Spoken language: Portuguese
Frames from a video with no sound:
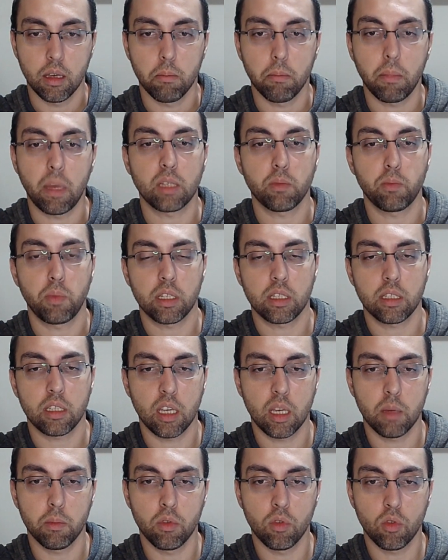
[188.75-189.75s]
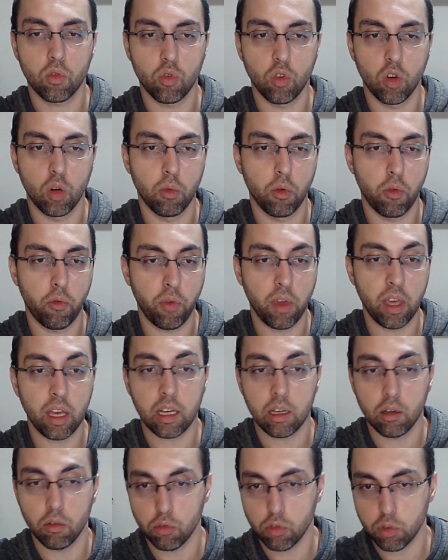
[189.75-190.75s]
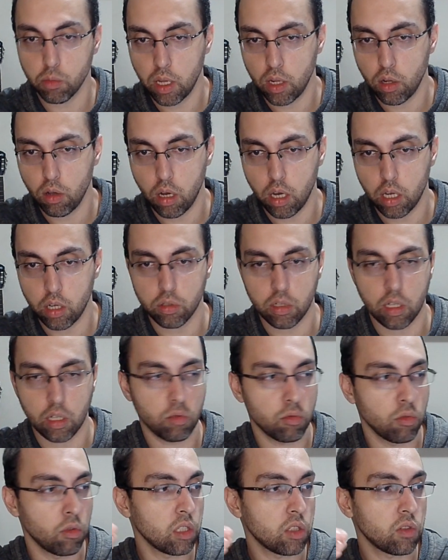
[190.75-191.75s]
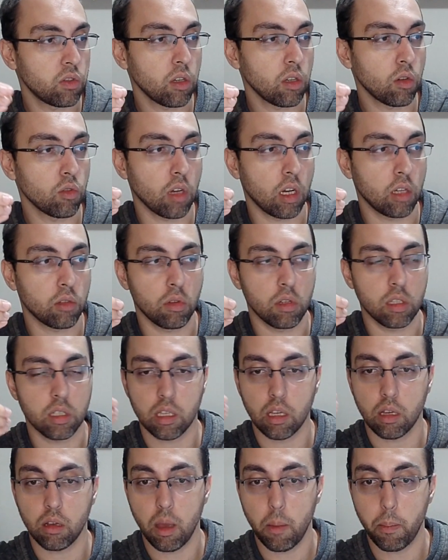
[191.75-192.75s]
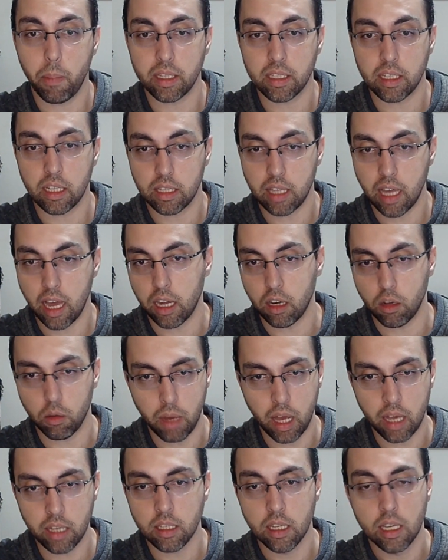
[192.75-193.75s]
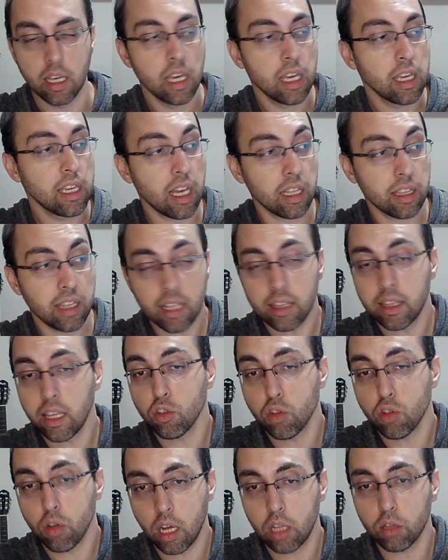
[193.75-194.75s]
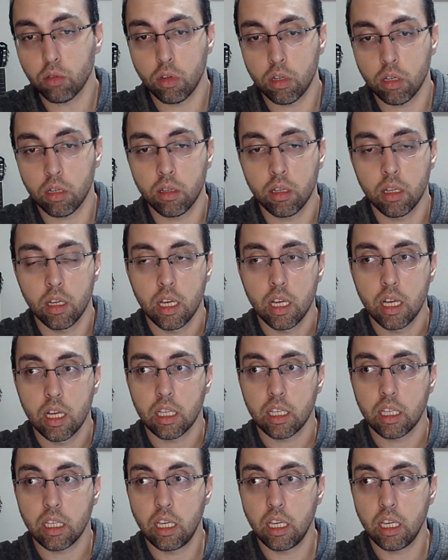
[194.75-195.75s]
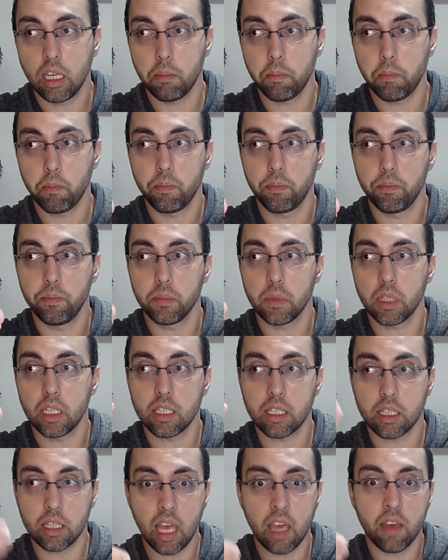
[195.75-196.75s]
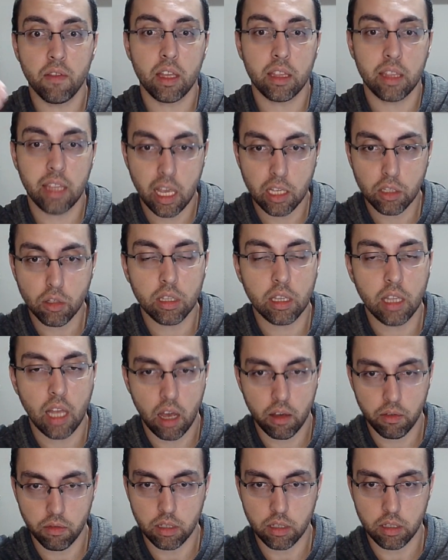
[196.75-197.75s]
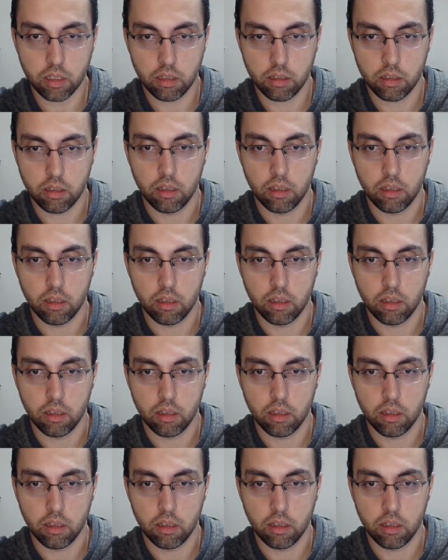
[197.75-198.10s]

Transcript: Mas percebam como ficam os melhores jogadores, ficam jogadores que representaram mais, e até tem jogador que esteve até as oitavas,